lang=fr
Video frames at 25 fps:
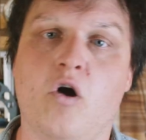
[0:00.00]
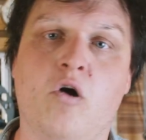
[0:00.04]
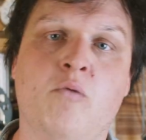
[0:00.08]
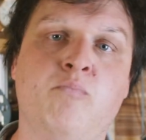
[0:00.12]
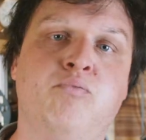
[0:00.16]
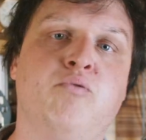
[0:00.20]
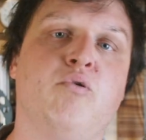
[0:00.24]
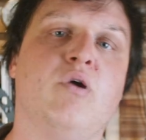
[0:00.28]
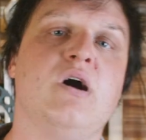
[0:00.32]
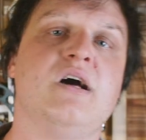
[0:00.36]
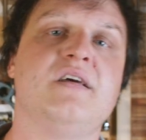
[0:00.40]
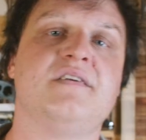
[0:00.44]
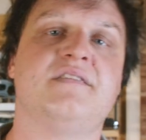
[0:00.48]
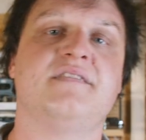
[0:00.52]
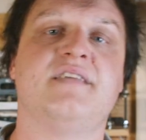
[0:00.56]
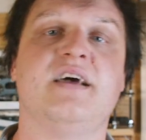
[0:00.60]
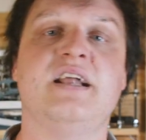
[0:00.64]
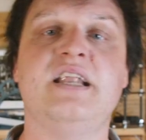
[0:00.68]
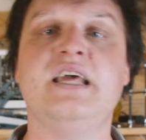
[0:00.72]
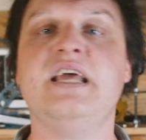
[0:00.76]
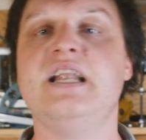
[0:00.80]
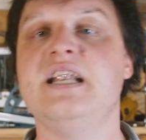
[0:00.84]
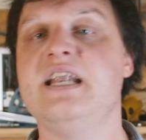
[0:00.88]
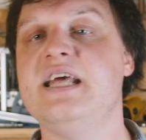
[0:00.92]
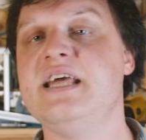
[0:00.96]
on pourra
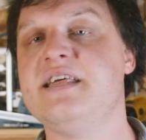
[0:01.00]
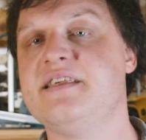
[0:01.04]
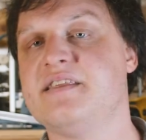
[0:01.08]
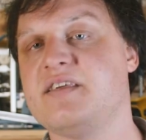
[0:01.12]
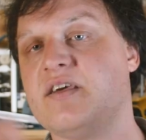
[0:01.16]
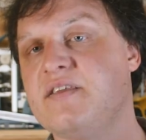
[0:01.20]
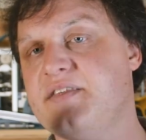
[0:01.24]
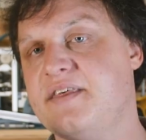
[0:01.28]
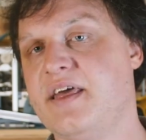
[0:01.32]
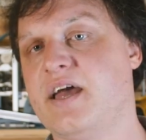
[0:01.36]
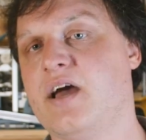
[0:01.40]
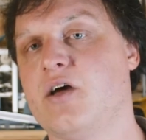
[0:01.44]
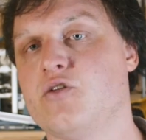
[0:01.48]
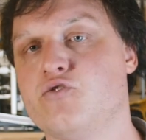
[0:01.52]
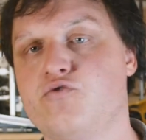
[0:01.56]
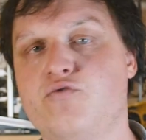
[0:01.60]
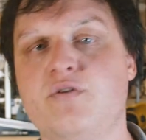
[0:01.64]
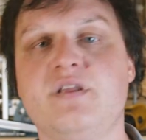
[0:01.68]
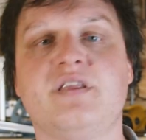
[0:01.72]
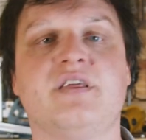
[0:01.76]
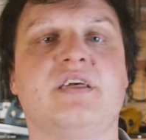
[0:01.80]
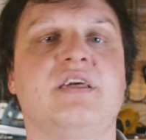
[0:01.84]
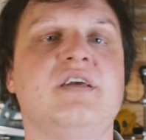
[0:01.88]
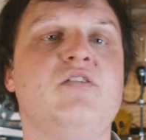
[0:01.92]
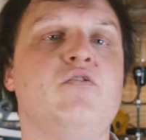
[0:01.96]
installer les
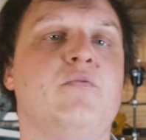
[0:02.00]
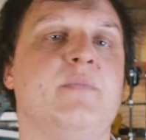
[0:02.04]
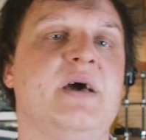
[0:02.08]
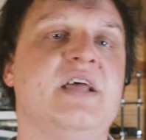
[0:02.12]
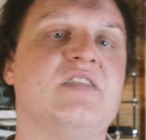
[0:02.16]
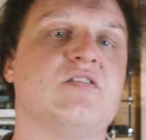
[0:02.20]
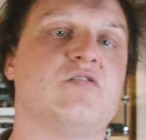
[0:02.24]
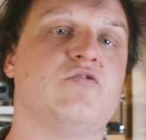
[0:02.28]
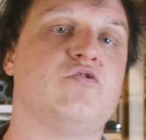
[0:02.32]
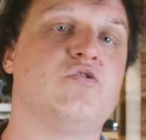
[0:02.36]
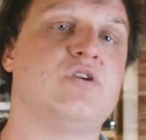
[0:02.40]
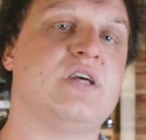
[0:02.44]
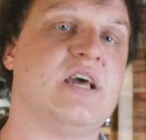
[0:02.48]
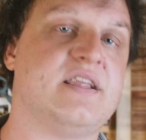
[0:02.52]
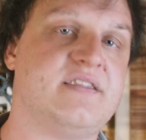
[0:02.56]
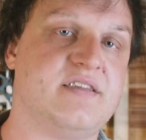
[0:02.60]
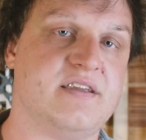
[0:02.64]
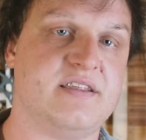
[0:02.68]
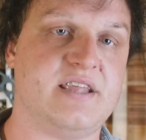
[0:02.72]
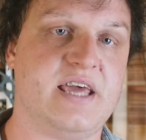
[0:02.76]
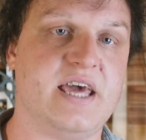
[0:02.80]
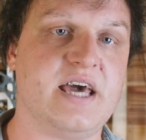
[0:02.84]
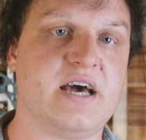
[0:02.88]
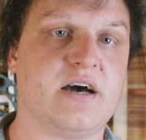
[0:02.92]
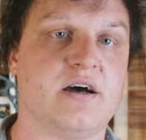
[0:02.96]
158 km de
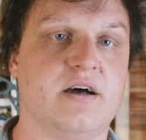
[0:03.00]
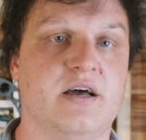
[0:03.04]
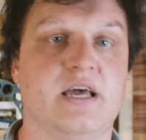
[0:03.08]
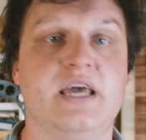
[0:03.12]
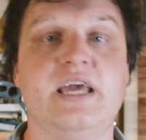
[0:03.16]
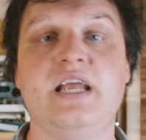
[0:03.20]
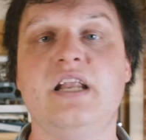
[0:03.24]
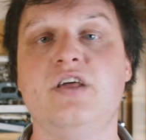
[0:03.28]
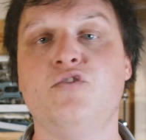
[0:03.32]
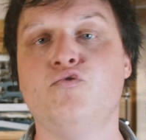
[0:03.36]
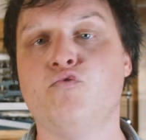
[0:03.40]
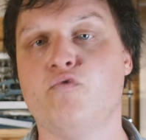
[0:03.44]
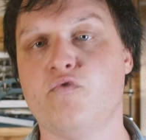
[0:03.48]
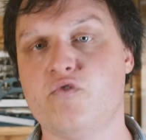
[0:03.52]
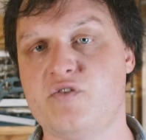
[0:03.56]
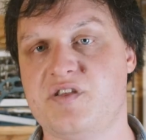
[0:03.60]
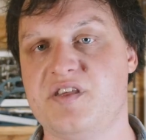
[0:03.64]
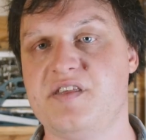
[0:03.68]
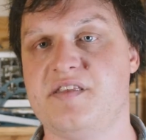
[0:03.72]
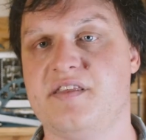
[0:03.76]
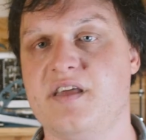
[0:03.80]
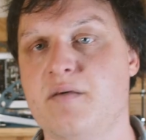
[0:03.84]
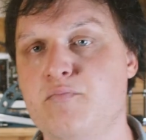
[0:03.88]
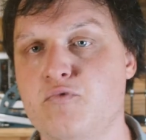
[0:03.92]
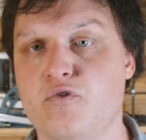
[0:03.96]
caténaires et les nouveaux
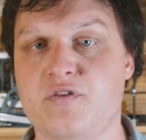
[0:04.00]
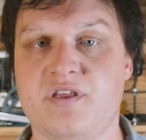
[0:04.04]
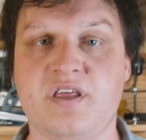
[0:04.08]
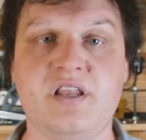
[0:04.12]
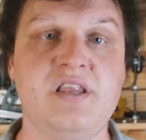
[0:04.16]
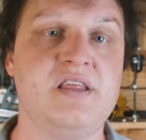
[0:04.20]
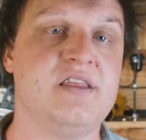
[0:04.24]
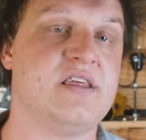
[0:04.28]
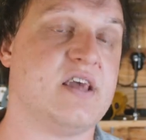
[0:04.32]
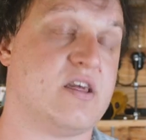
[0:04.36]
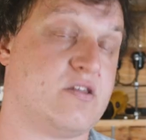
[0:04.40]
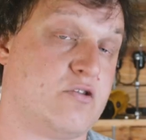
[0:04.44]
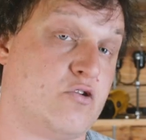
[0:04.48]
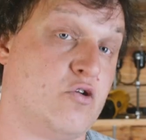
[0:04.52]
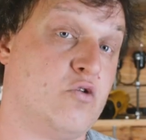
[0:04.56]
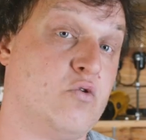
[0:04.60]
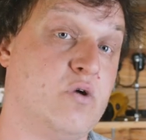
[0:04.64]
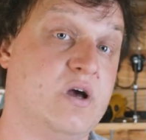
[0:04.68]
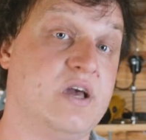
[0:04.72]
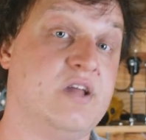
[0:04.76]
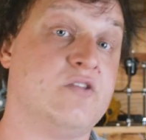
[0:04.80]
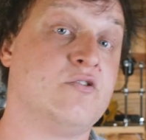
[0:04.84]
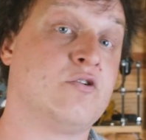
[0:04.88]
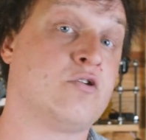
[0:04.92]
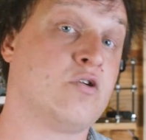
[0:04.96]
systèmes de
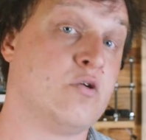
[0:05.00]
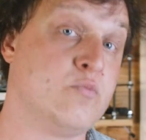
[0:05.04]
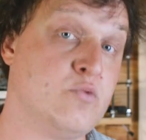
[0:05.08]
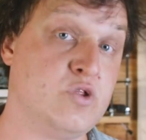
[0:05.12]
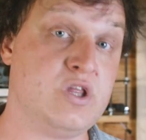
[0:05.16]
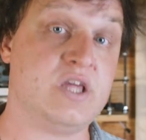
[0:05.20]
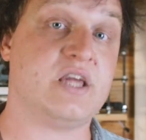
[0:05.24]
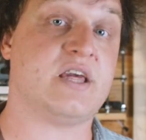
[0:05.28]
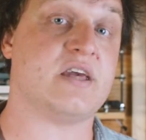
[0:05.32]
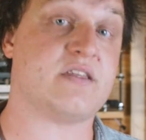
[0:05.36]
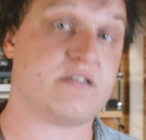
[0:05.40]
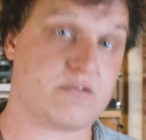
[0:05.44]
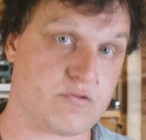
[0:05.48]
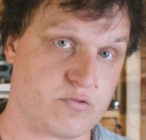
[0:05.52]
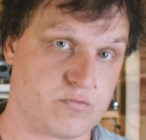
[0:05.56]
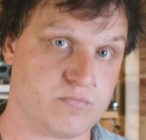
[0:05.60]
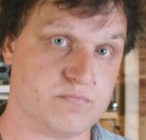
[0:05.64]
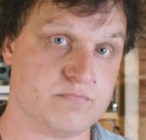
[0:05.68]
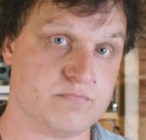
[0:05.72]
signalisation et de communication.